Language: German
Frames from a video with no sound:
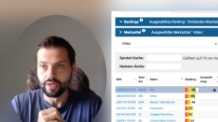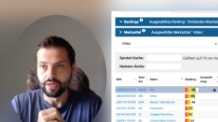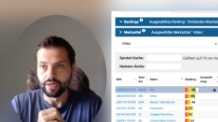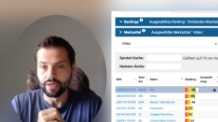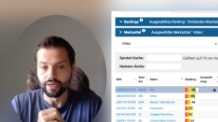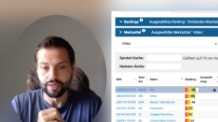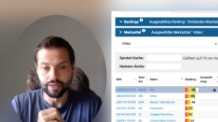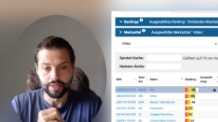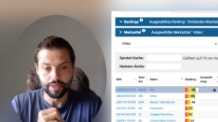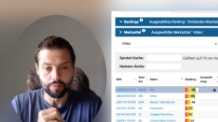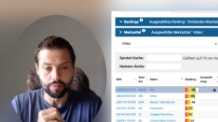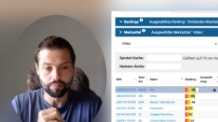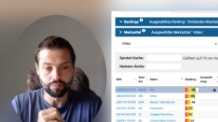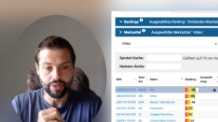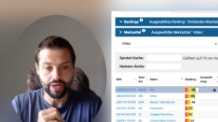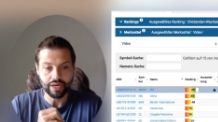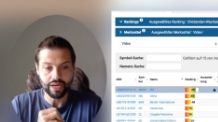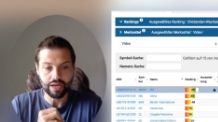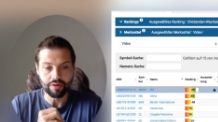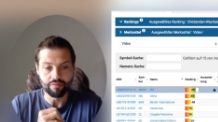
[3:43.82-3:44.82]
Ähm,
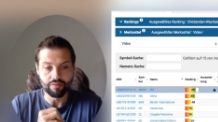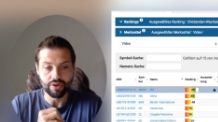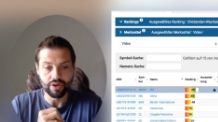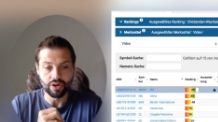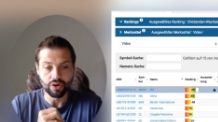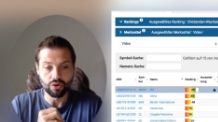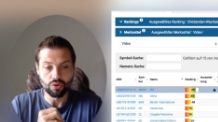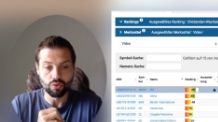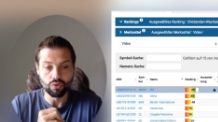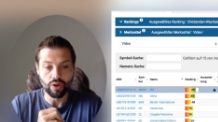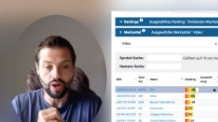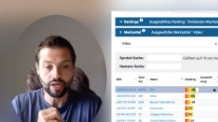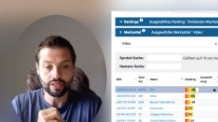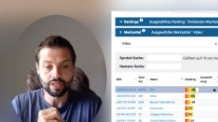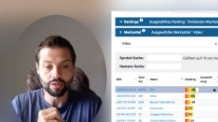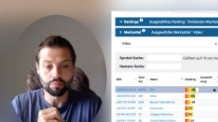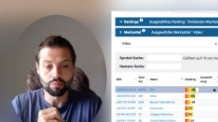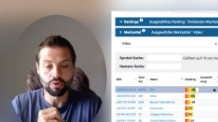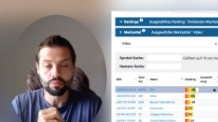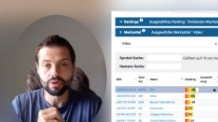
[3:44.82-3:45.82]
dann haben wir
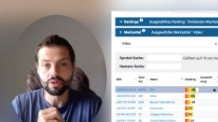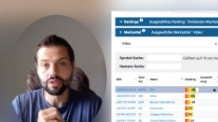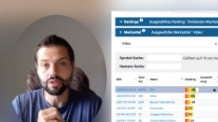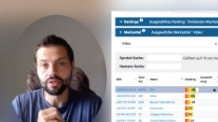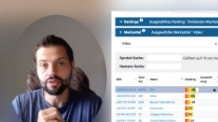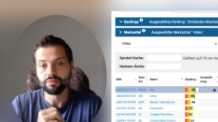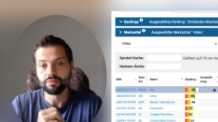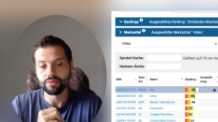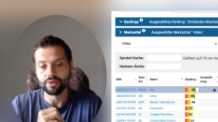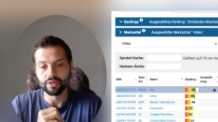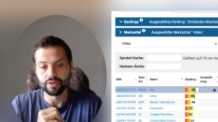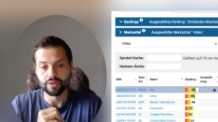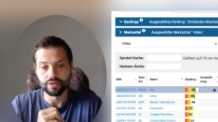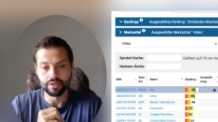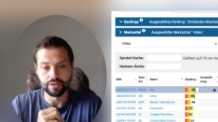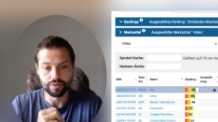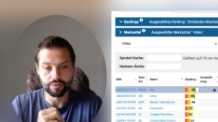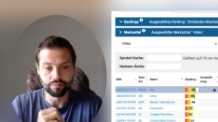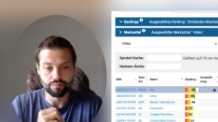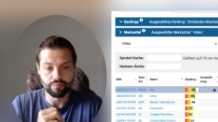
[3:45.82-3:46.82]
Colgate Pulmolive,
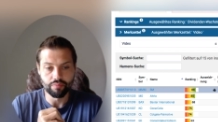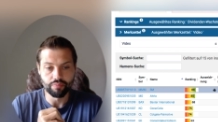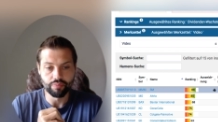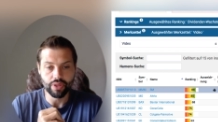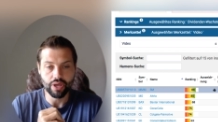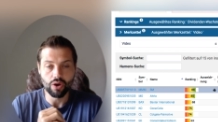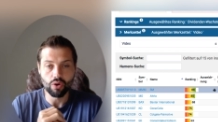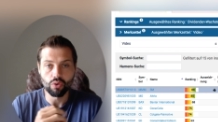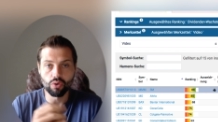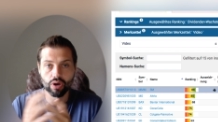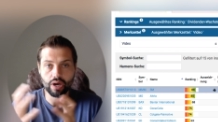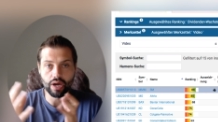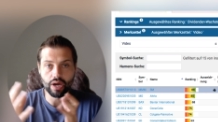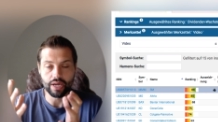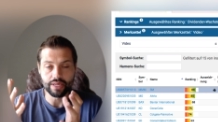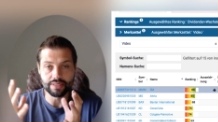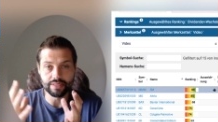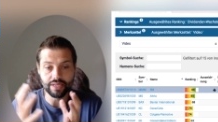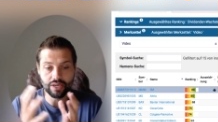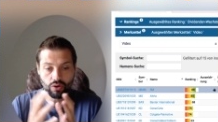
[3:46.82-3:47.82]
ähm, auch
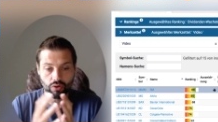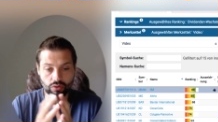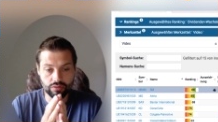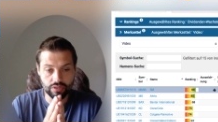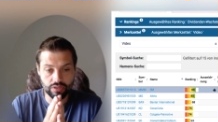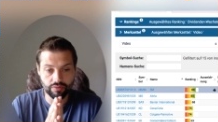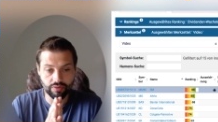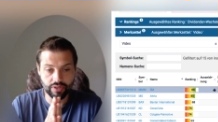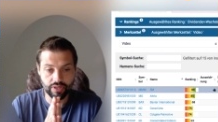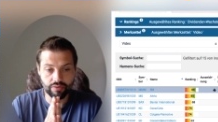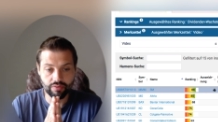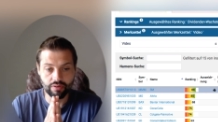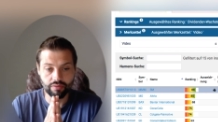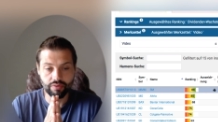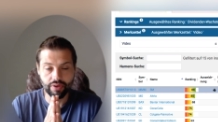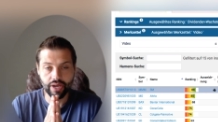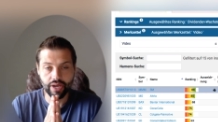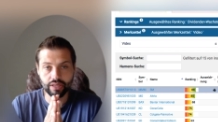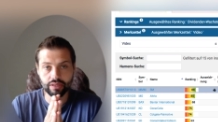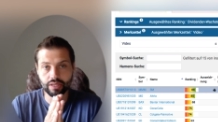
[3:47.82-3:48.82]
ein sehr
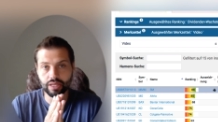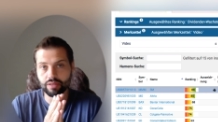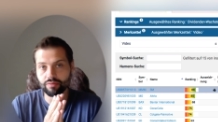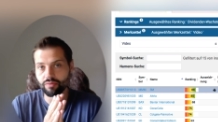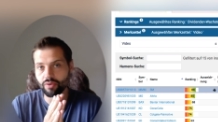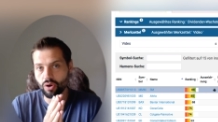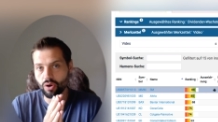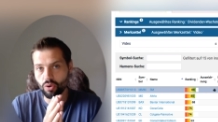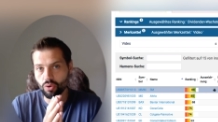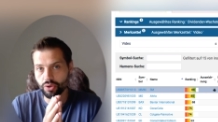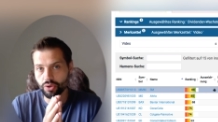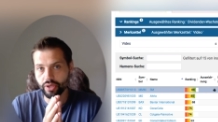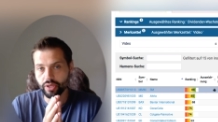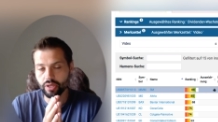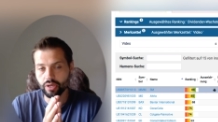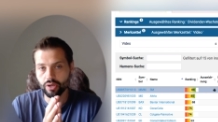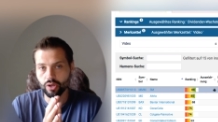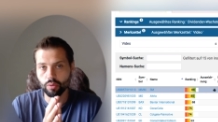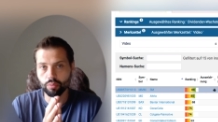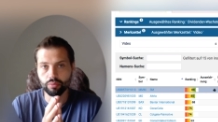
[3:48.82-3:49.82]
konservativer Wert, kennen wir auch
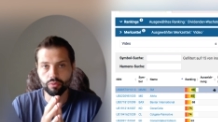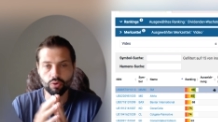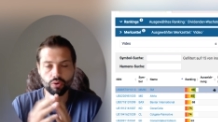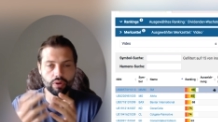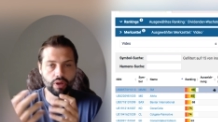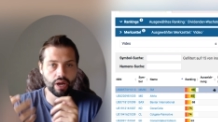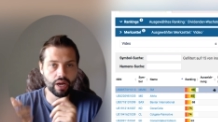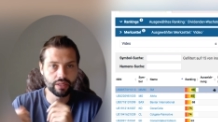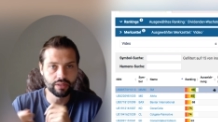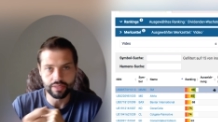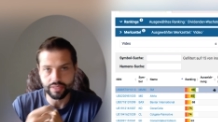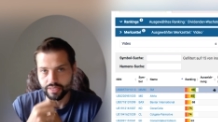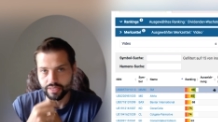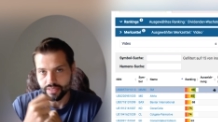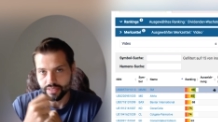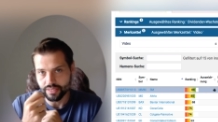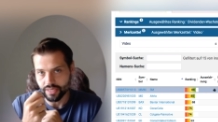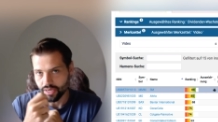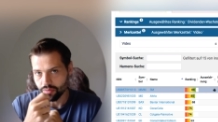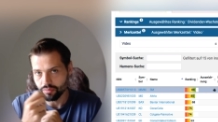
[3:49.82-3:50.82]
jeder. Ich glaube, Colgate,
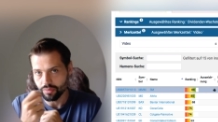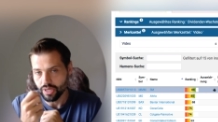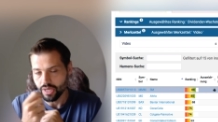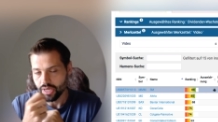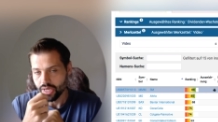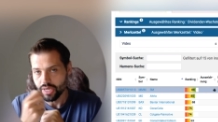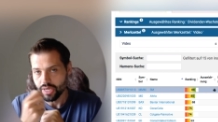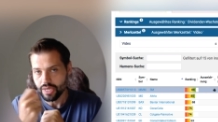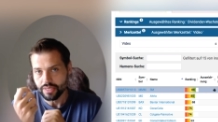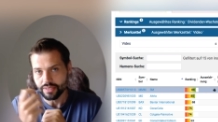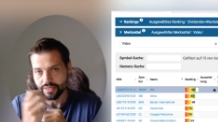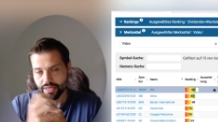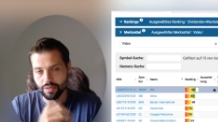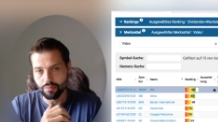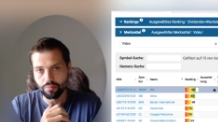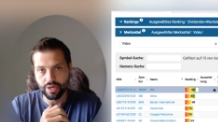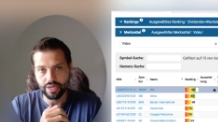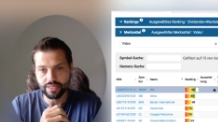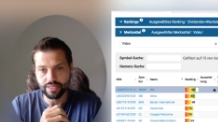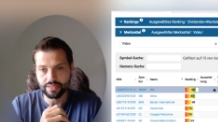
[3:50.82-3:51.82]
die Zahn,
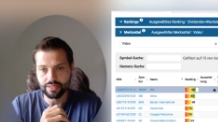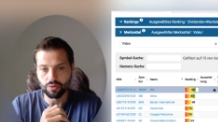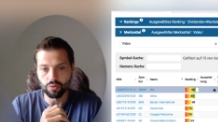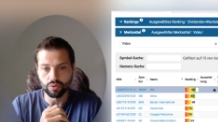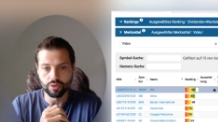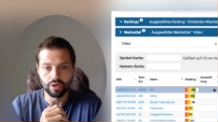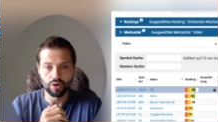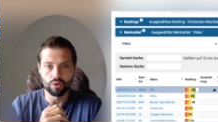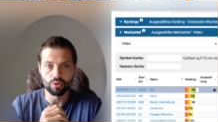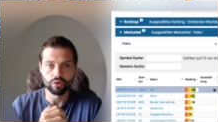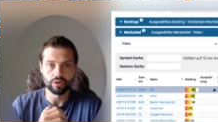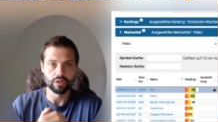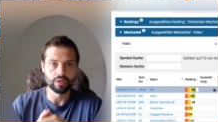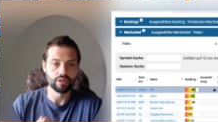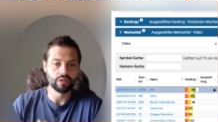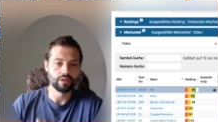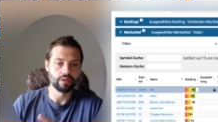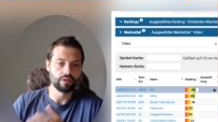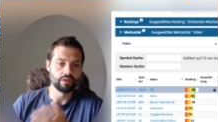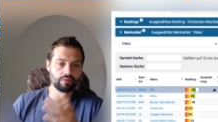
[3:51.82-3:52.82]
Zahnpasta oder auch
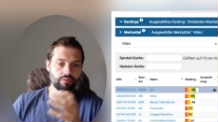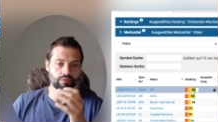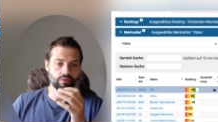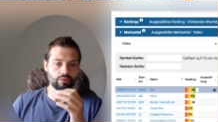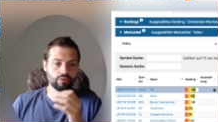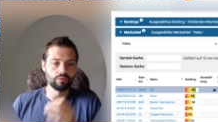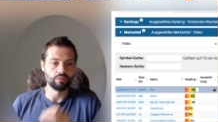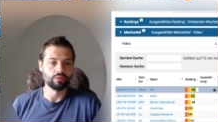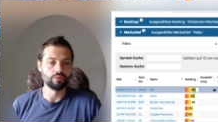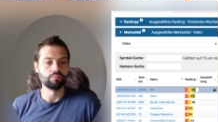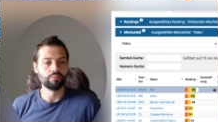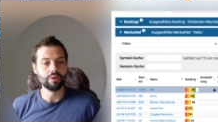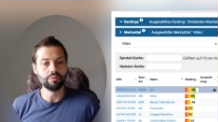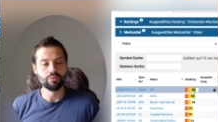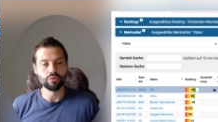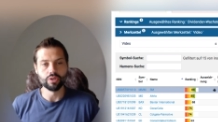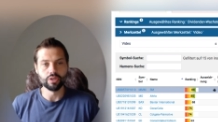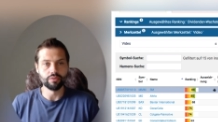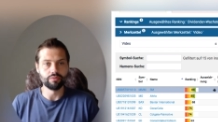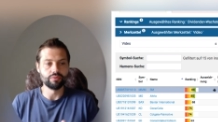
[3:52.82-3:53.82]
äh, von
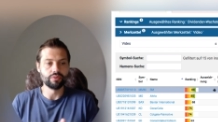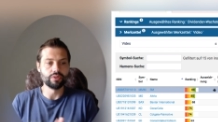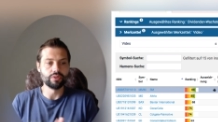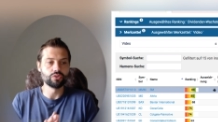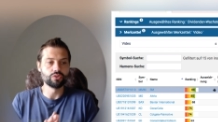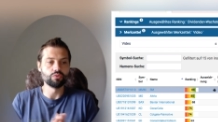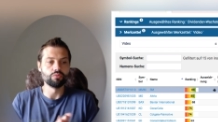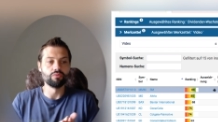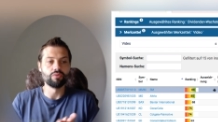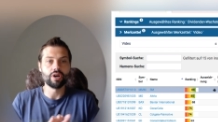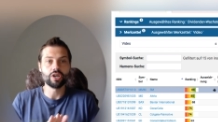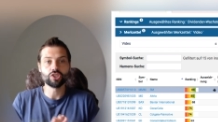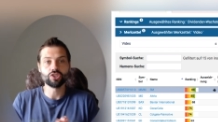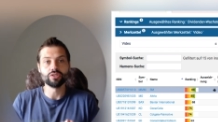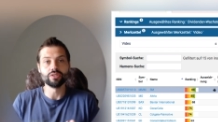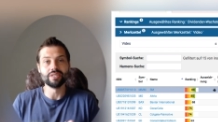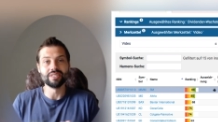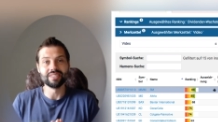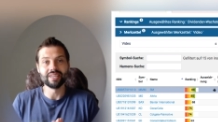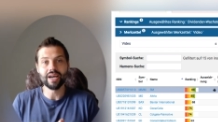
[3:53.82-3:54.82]
Pulmolive zum
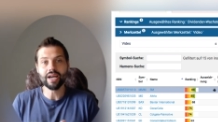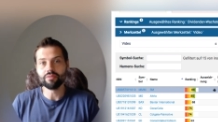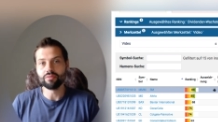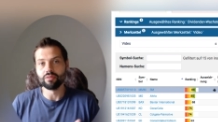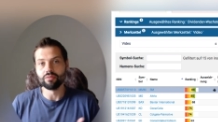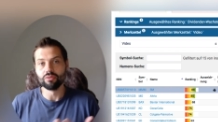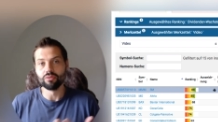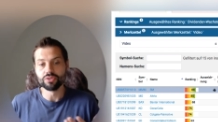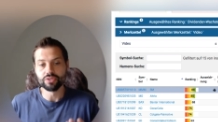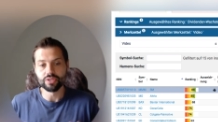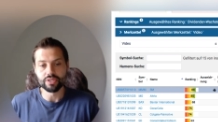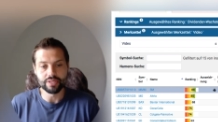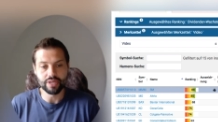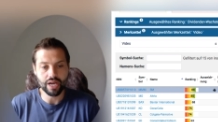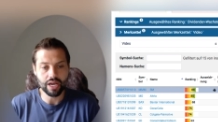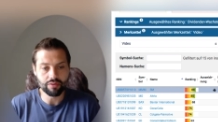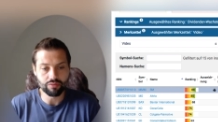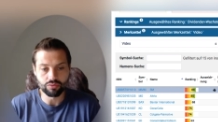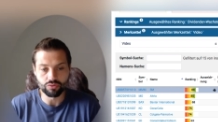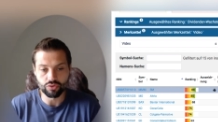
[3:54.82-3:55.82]
Waschen, die Seife,
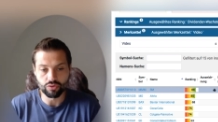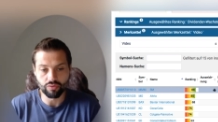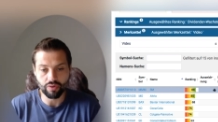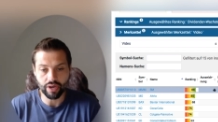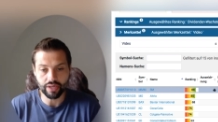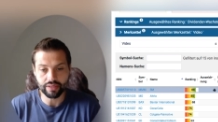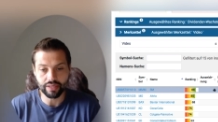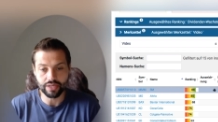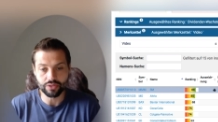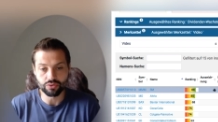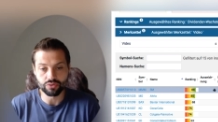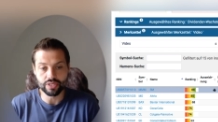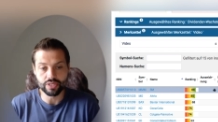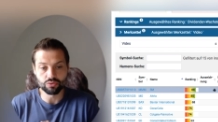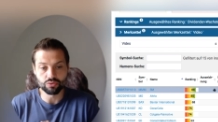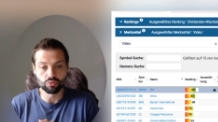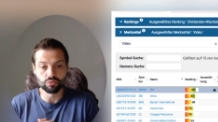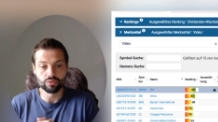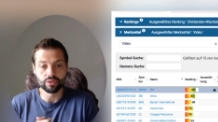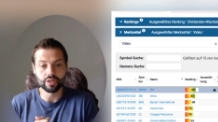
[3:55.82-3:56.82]
Flüssigseife und so weiter. Also
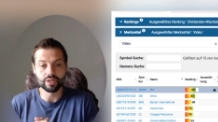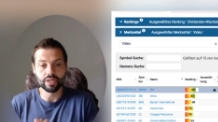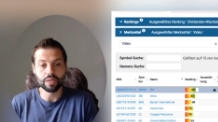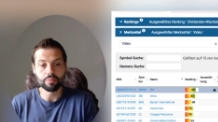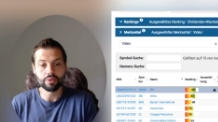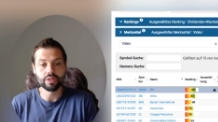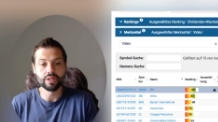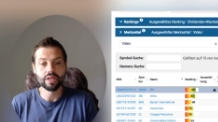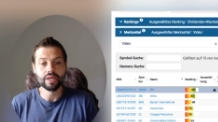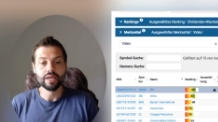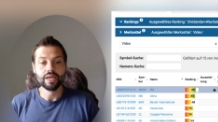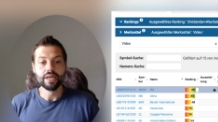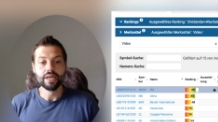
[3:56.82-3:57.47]
das sind Unternehmen,